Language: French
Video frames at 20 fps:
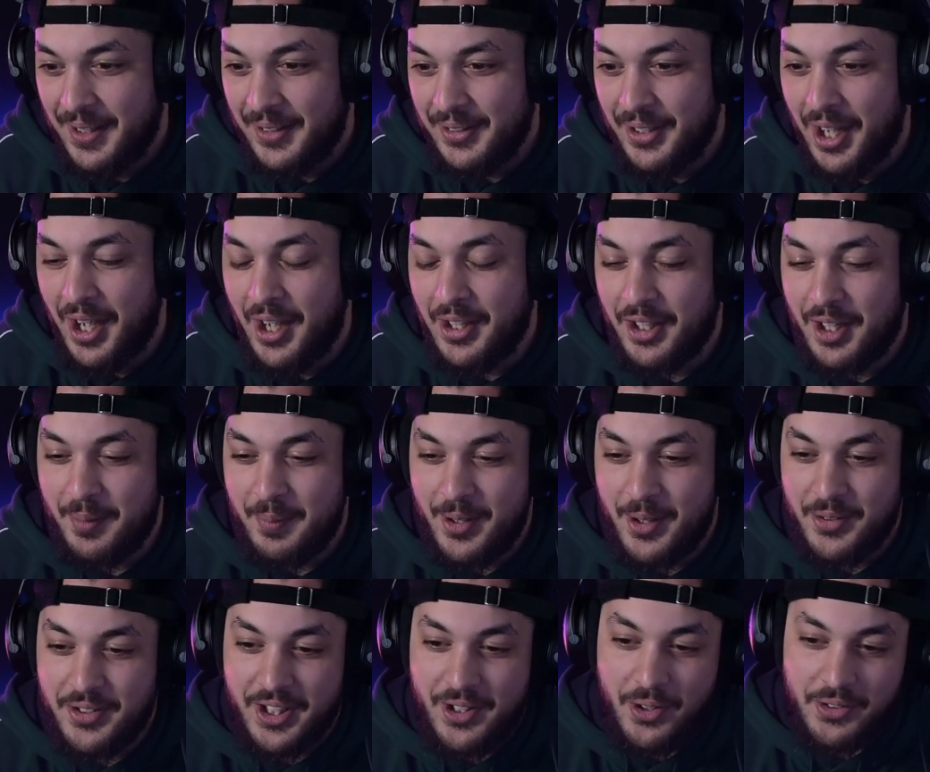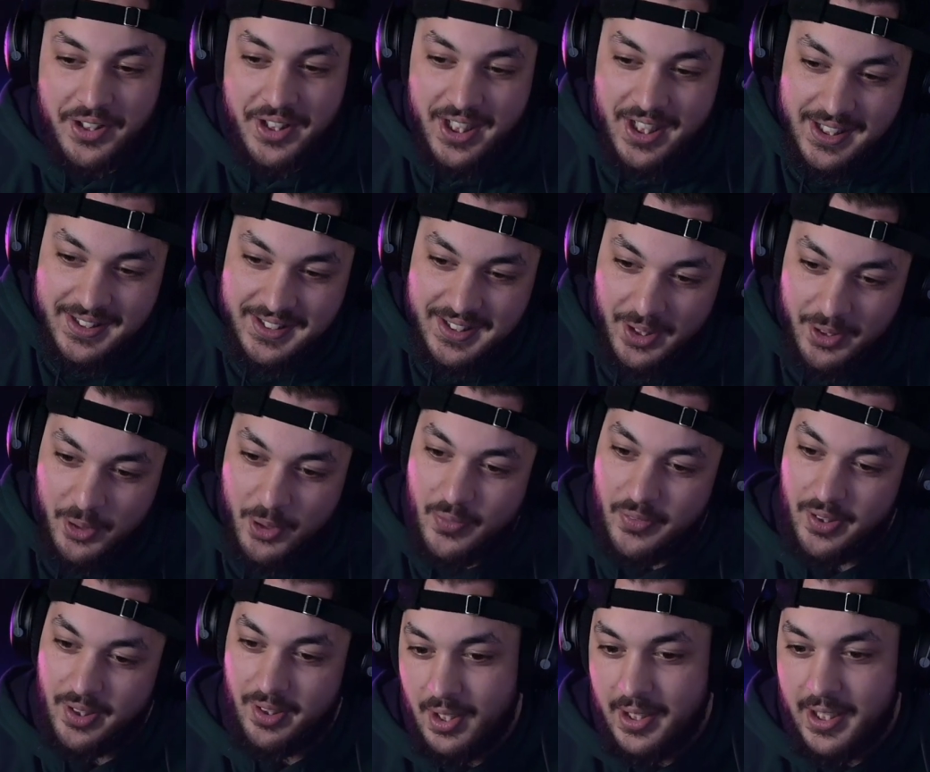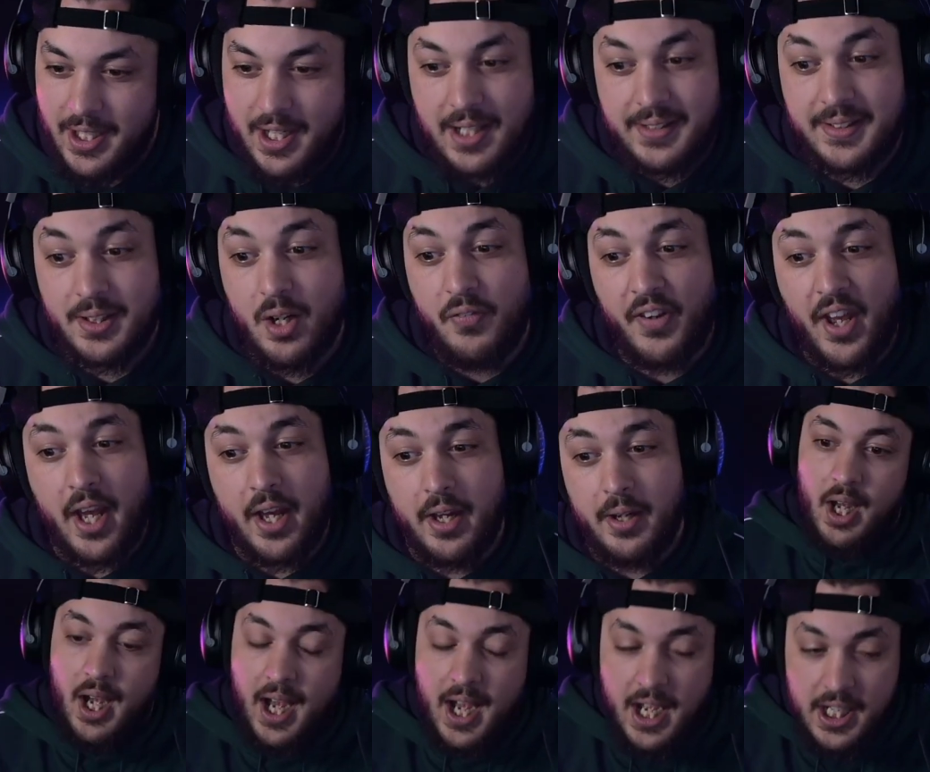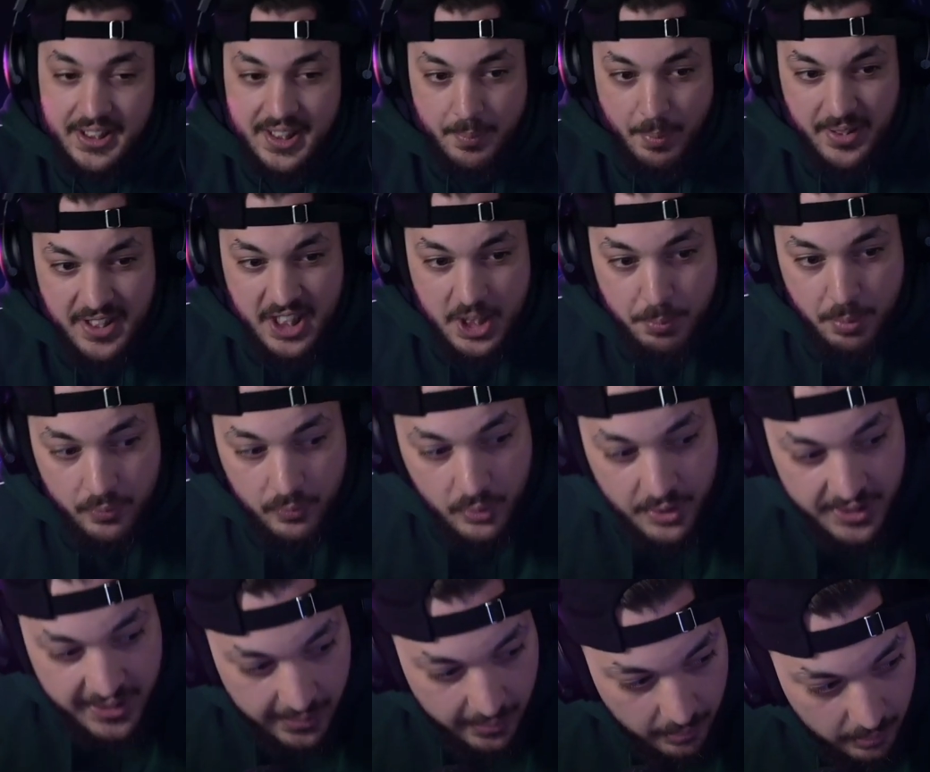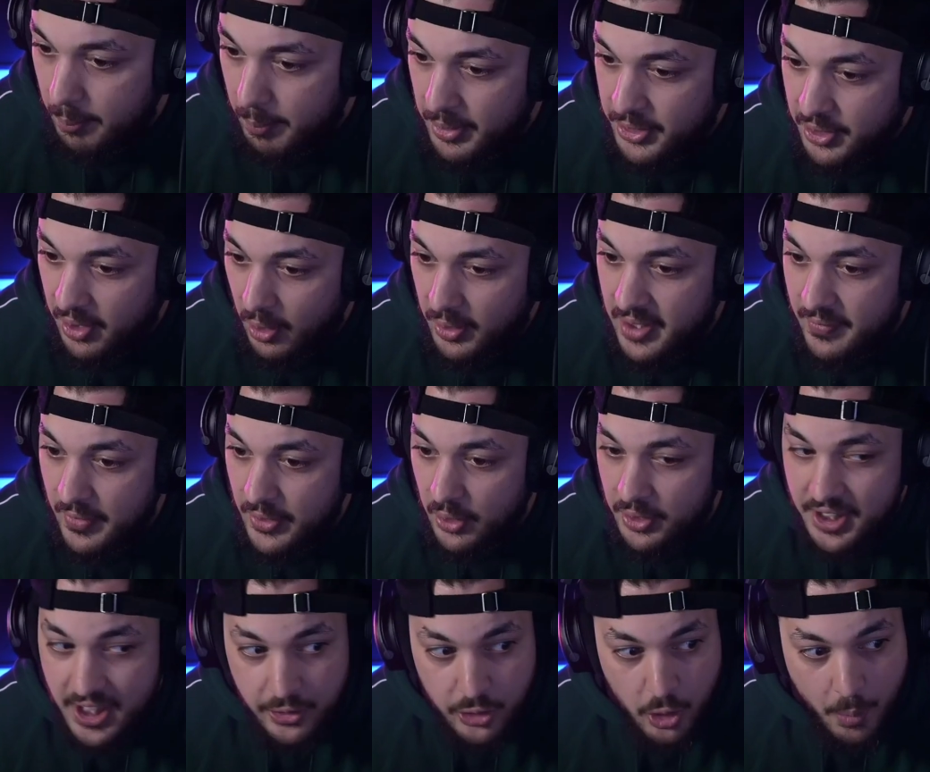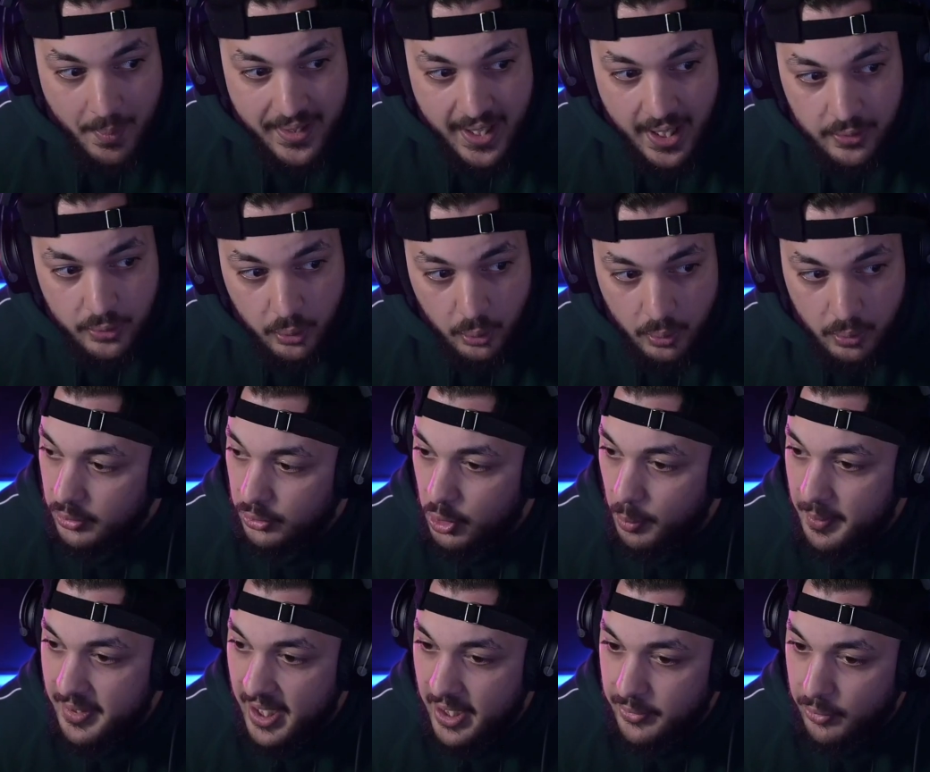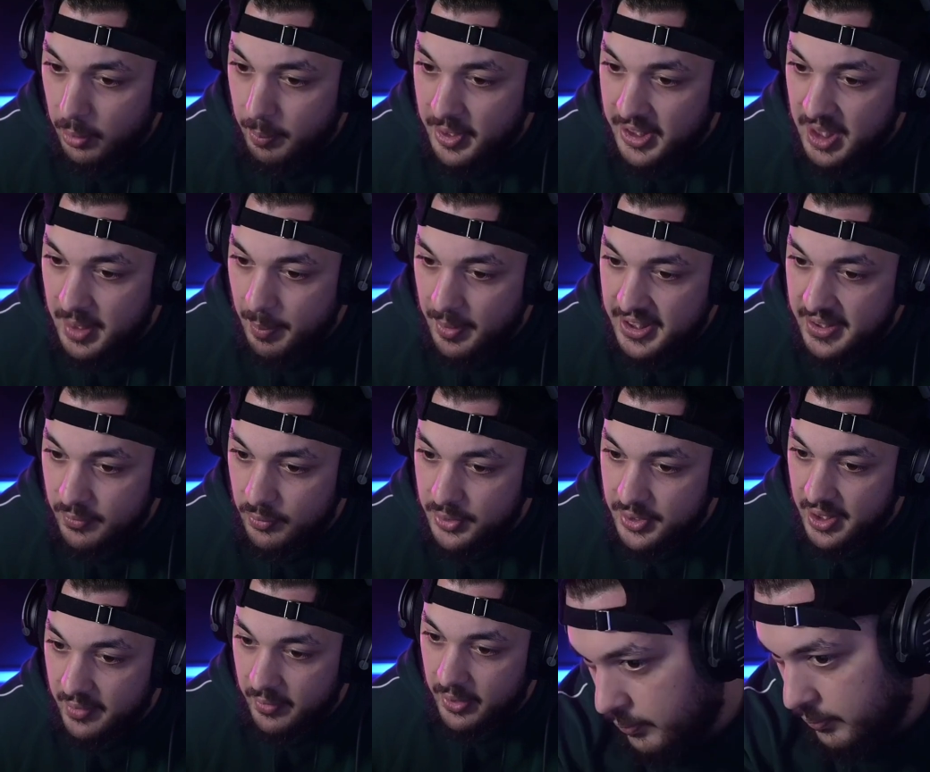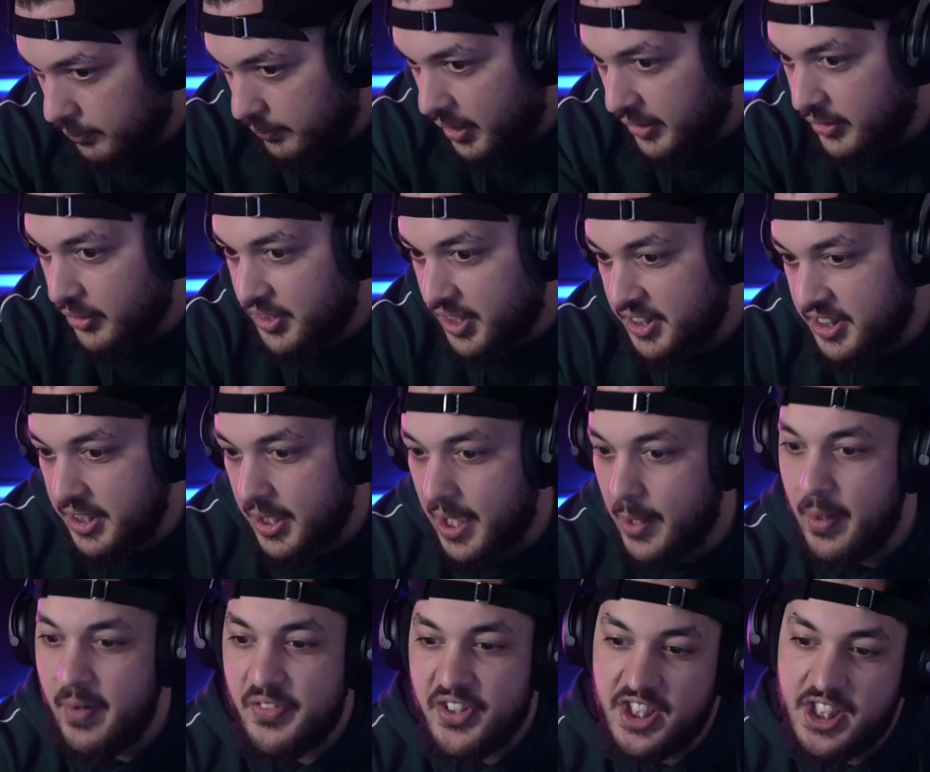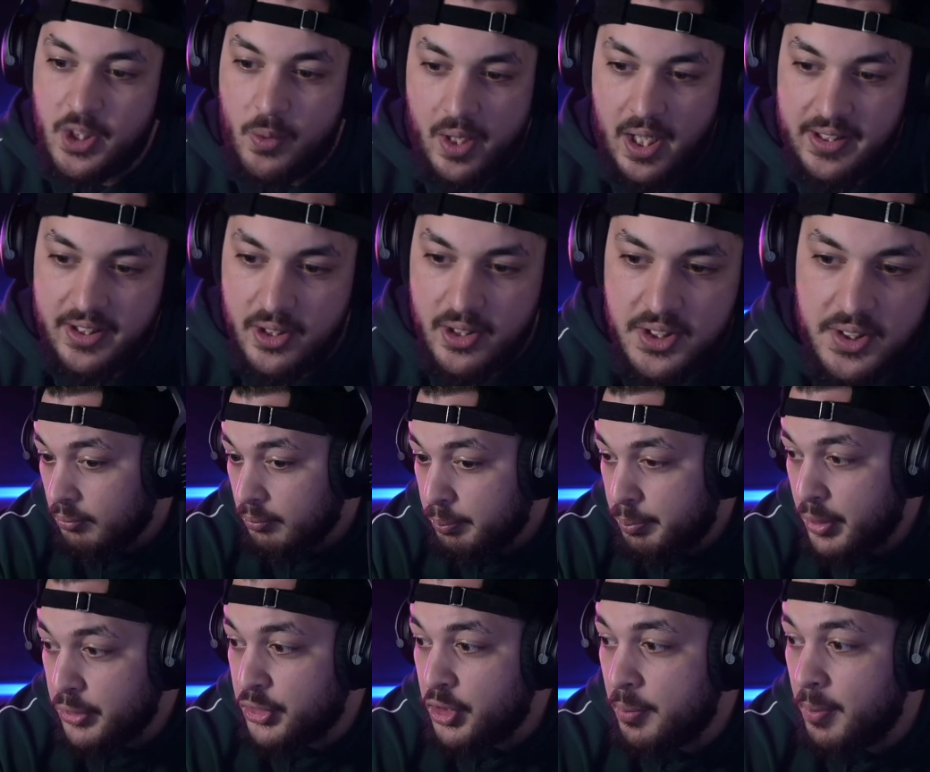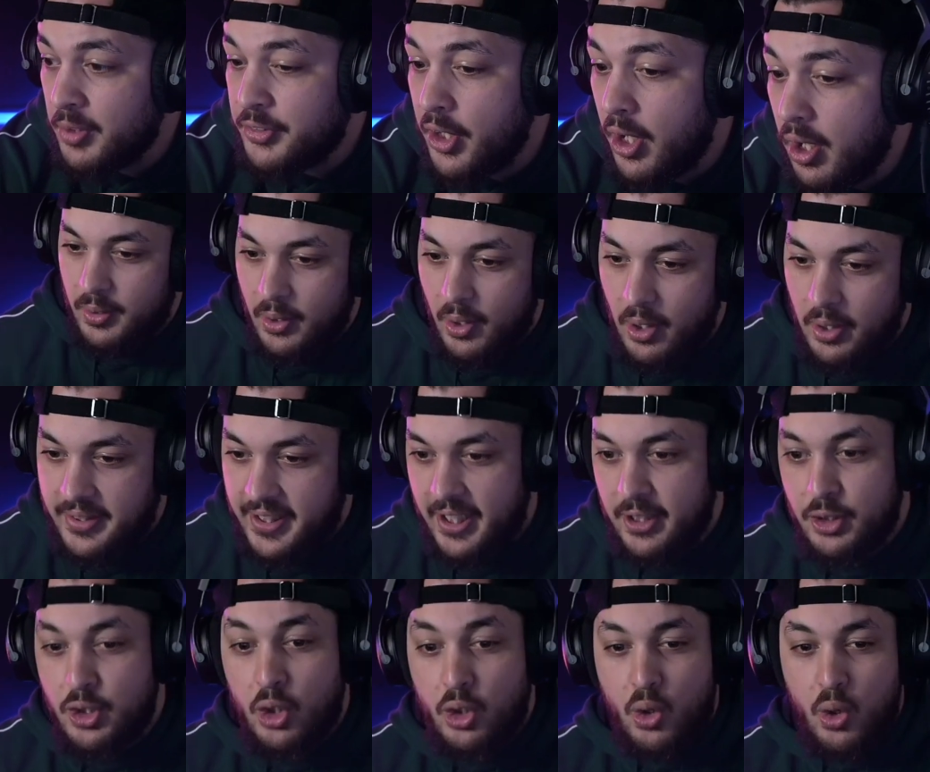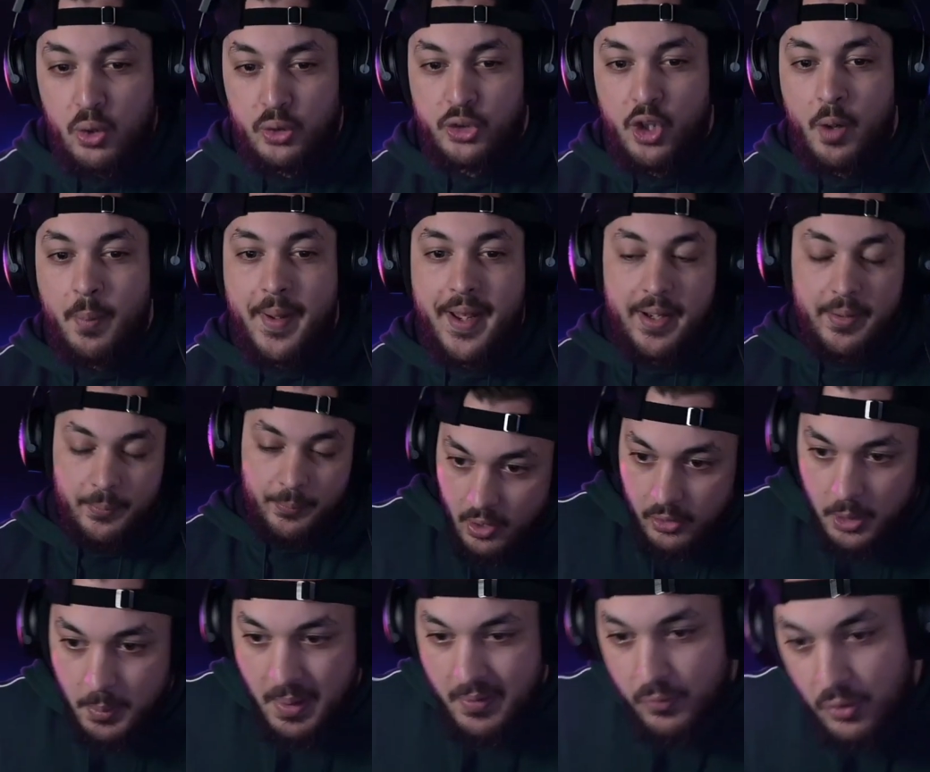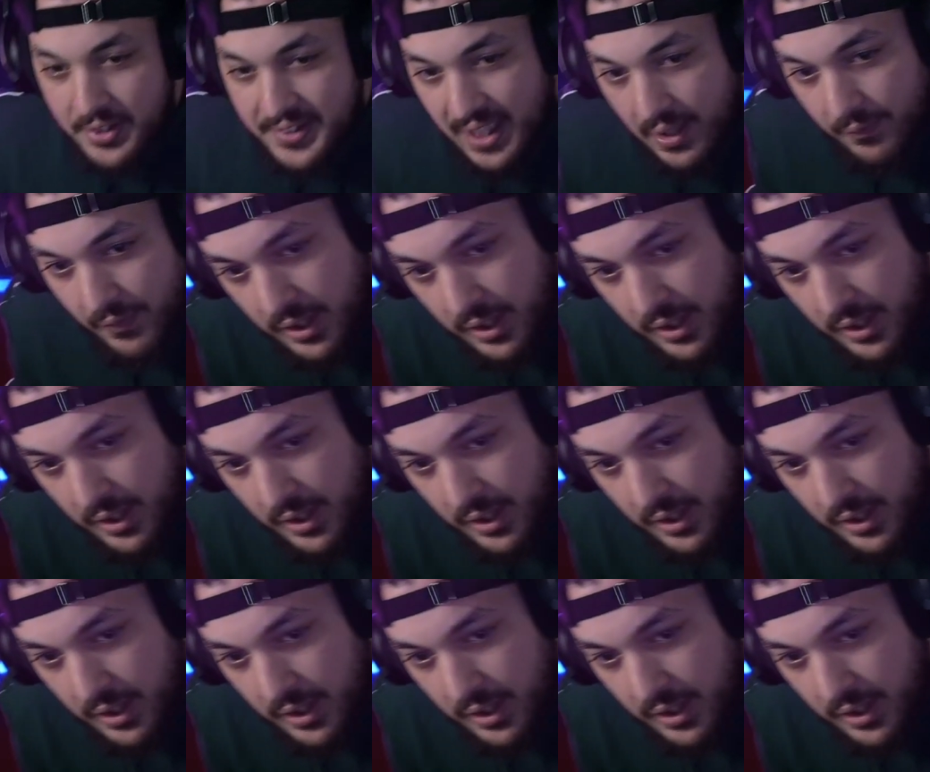Non, non, non, mais le décor d'Elias, sérieux, frère. Elias, c'est le frère, hein Ah, je sais pas si je peux vous le dire. Parce que là, on est vendredi, demain, il y a un truc. Demain, il y a un truc, mais je sais pas si vous savez. Nathéos a dit Ah ouais, vous a dit quoi, Nathéos Bande de menteurs Ok, du coup, demain, demain, vous le savez,